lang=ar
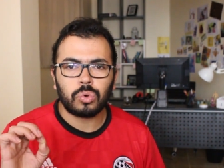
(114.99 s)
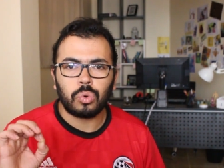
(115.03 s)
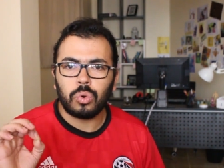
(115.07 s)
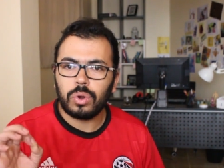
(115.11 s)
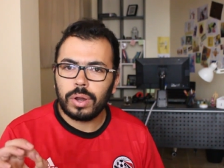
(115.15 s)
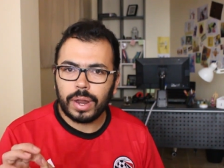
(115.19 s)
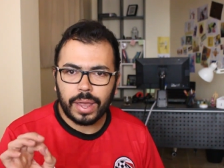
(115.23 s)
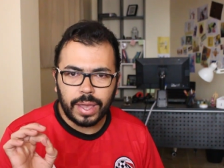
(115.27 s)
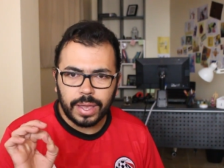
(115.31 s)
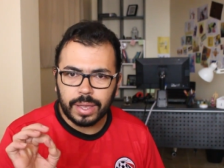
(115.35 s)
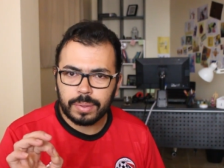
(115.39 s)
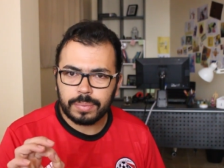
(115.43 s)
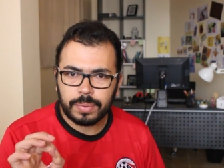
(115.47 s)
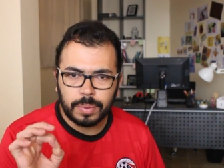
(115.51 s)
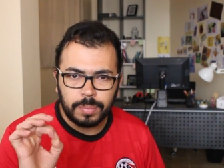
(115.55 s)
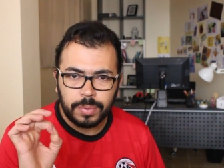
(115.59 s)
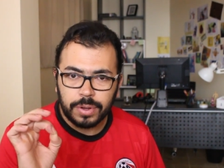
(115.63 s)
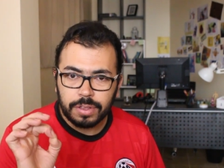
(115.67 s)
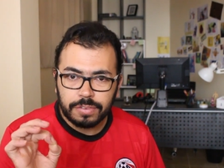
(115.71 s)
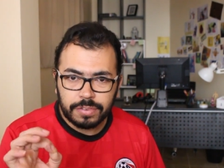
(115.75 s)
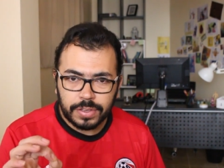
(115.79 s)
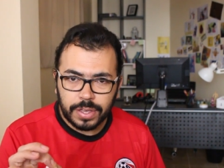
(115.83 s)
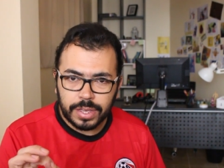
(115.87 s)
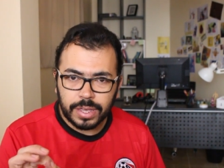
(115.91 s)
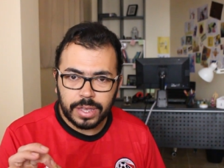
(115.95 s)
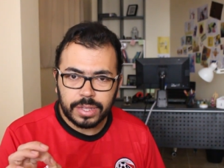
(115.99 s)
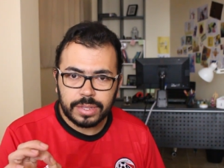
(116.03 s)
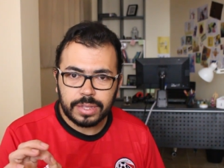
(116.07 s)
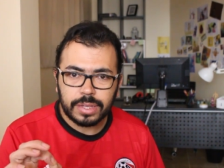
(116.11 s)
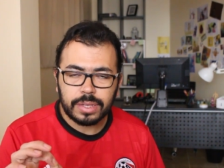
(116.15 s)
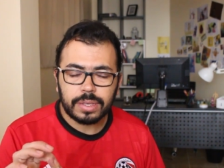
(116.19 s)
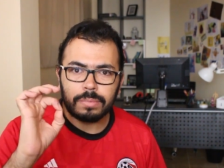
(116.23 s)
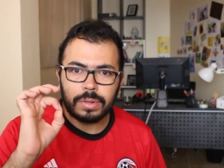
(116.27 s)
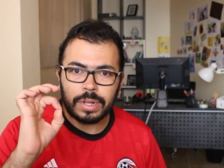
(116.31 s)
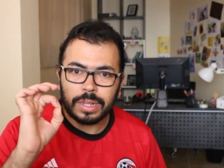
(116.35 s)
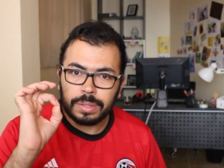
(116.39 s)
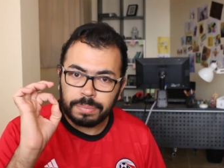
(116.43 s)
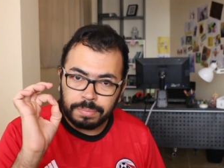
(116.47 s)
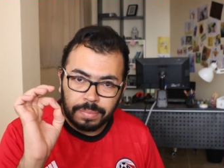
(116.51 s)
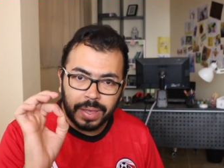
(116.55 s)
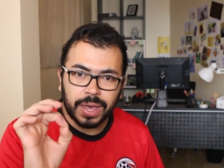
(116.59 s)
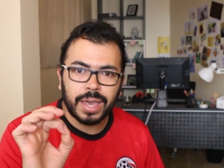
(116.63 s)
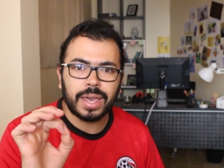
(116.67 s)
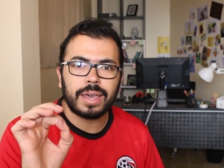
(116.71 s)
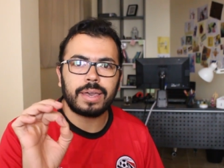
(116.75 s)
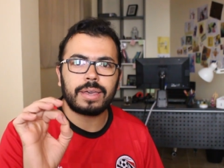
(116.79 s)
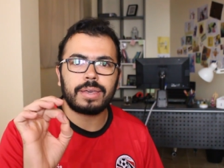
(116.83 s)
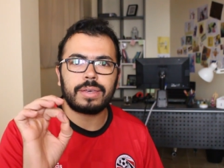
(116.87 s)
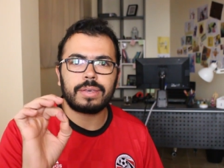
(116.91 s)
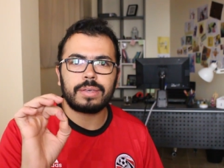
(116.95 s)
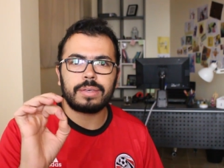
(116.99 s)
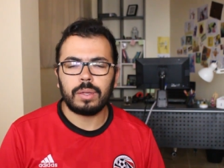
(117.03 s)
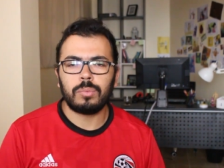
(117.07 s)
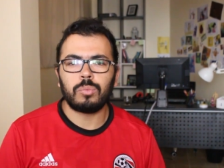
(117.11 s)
كل حاجه بتعملها في حياتك لدماغك